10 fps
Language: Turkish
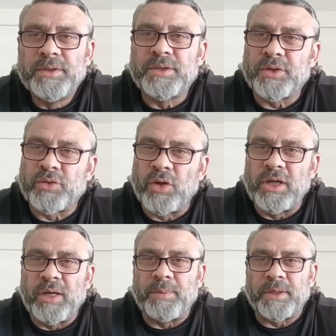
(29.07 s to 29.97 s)
İşte
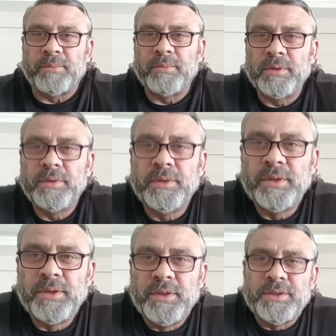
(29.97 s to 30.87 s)
şöyle yaparım
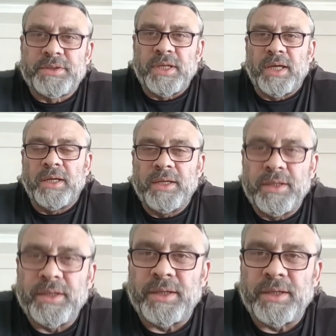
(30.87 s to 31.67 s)
işte e,